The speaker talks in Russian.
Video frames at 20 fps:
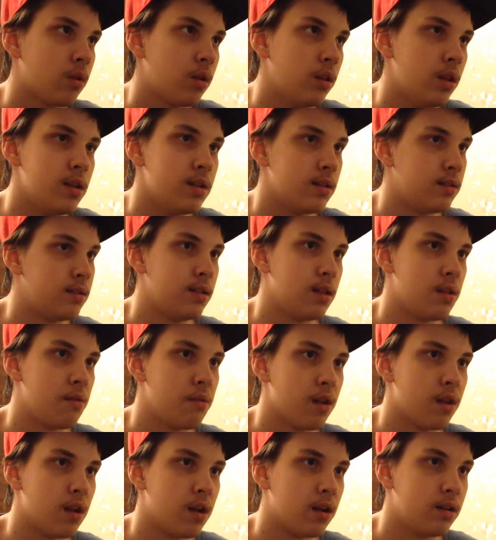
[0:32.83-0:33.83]
на этих
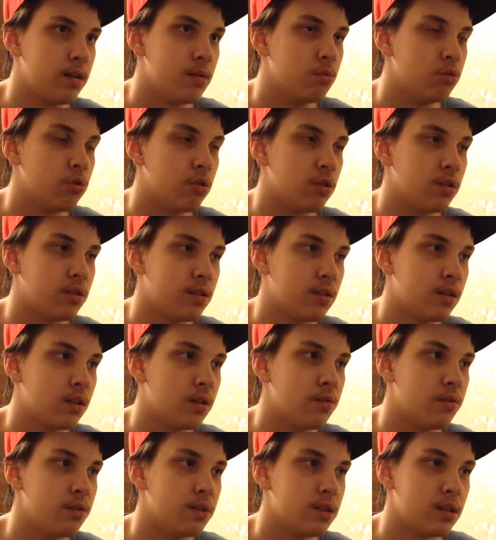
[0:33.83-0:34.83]
серверах я буду
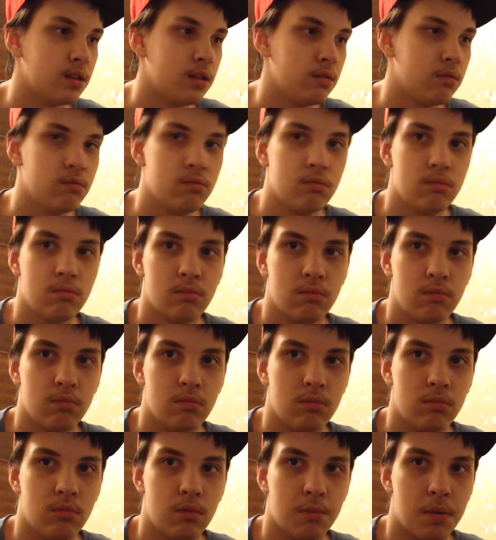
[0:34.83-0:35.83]
разыгрывать,
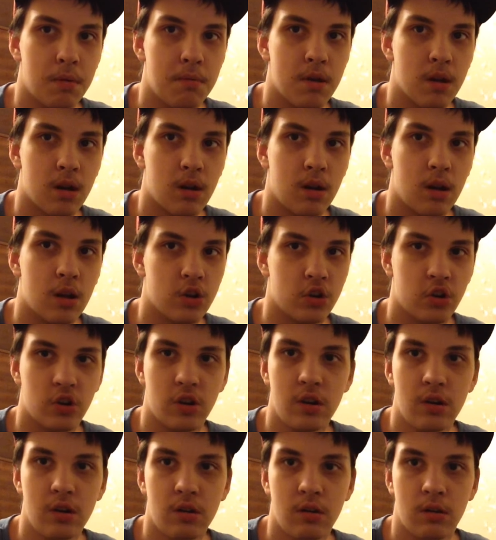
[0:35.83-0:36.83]
например,
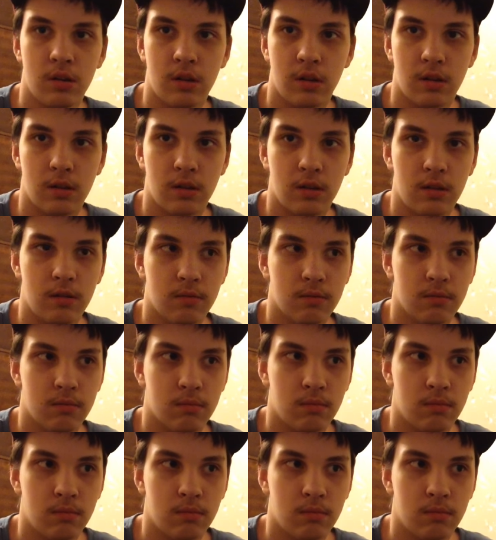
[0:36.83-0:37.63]
ножи и...